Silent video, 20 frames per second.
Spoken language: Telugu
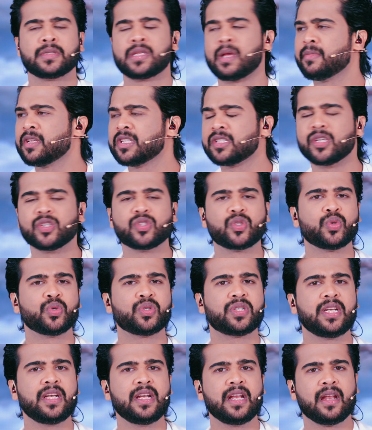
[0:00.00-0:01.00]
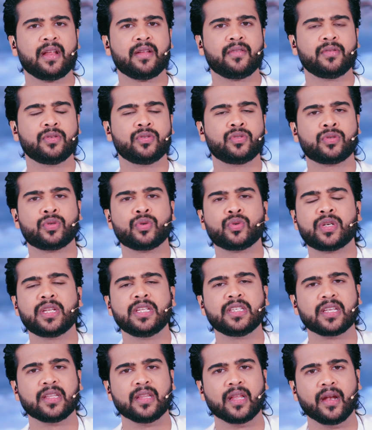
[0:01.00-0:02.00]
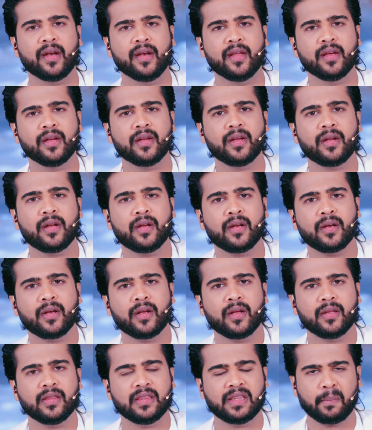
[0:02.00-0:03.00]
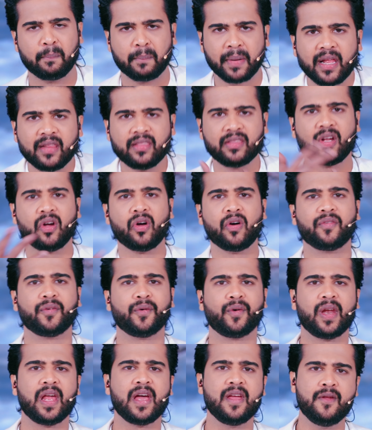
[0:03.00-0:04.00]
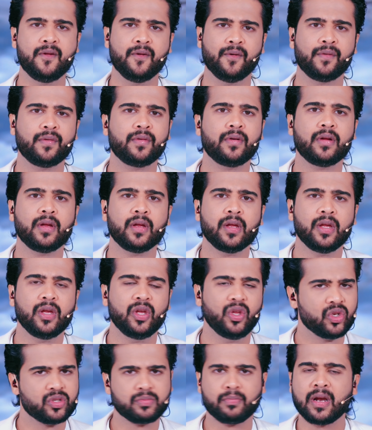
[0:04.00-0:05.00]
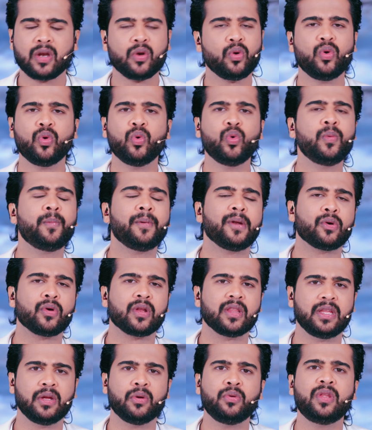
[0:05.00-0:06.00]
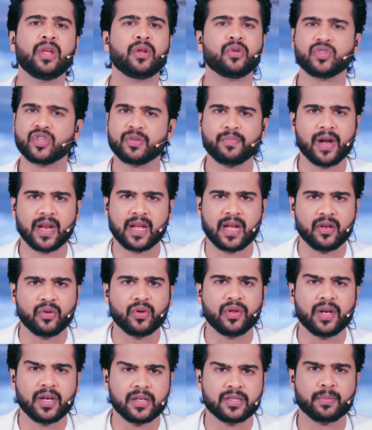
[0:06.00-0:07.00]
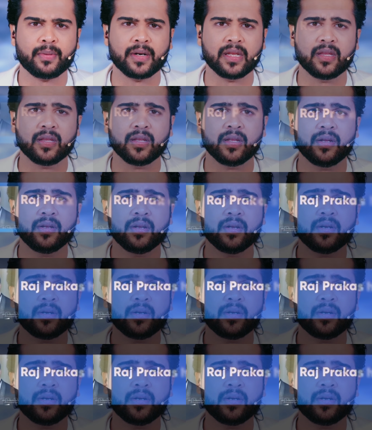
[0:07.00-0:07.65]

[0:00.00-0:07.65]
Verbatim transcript: సమస్త సృష్టిని సృష్టించిందండి ద బ్రెత్ ఆఫ్ లైఫ్ ఈరోజు మనలో ఊపిరి కూడా దేవుడి దగ్గర నుంచి మనకు అనుగ్రహించబడింది